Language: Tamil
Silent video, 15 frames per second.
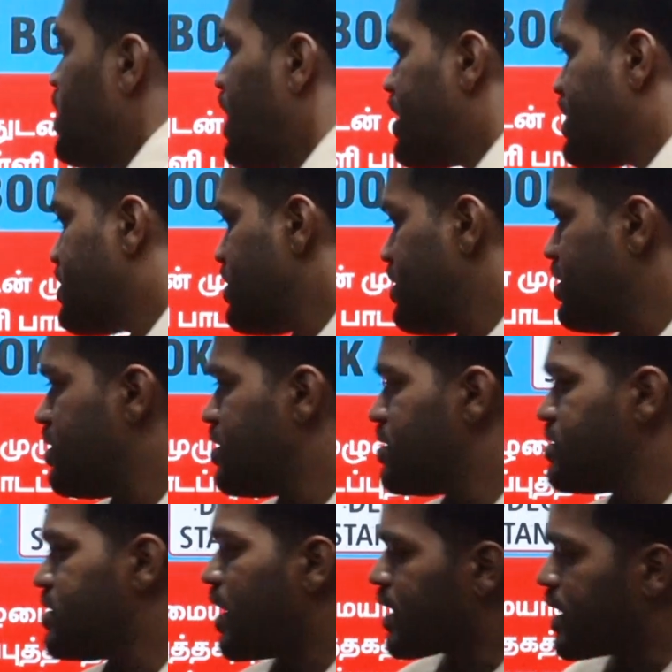அடுத்து
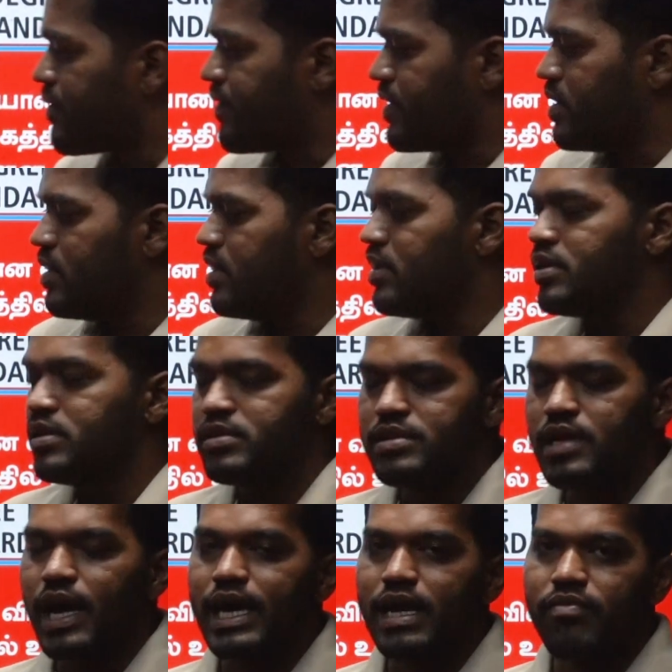ஜியாகிரஃபி
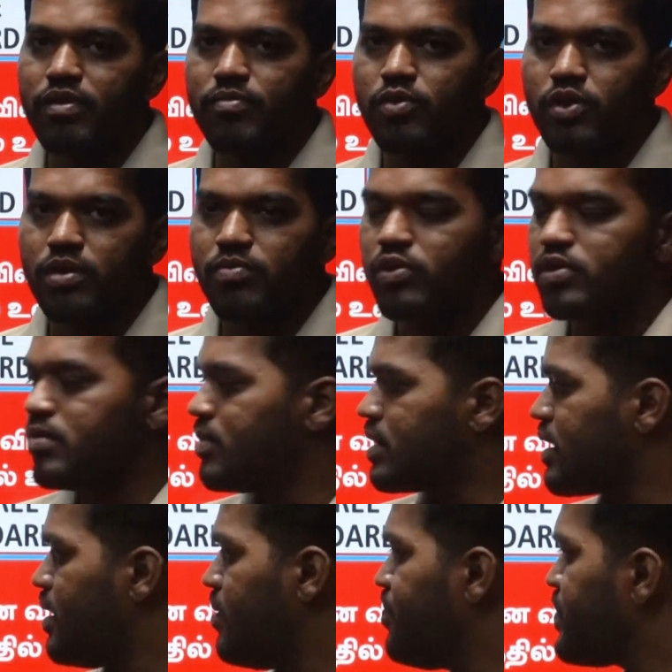ஜியாகிரஃபி புக்கை பொறுத்த
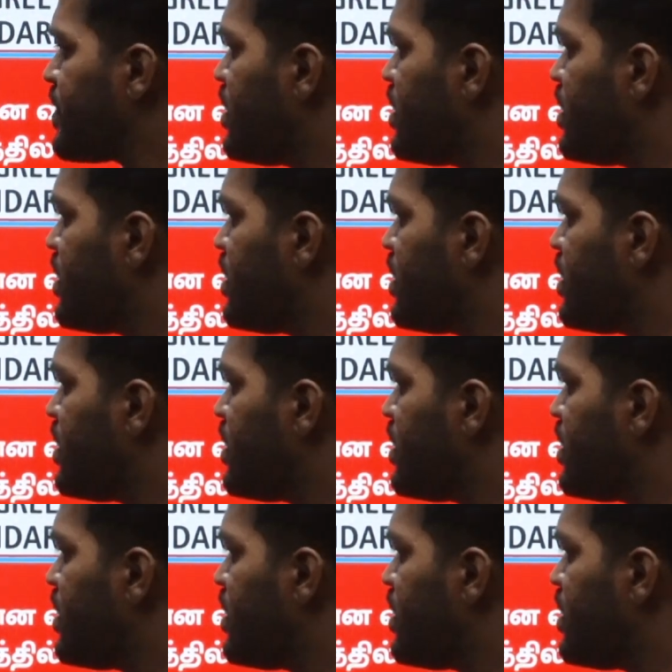மட்டும்